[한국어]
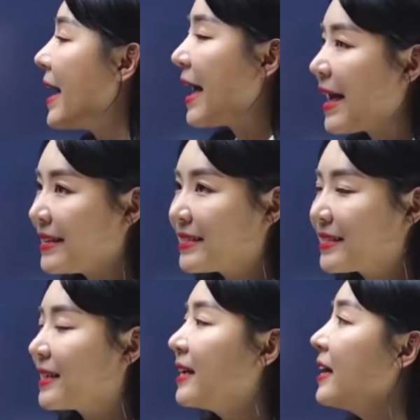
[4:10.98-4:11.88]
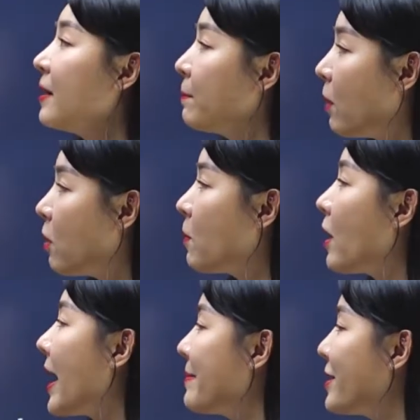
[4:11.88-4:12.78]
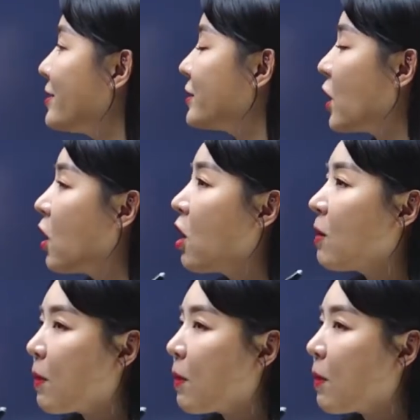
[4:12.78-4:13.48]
as, 뭐뭐 하면서,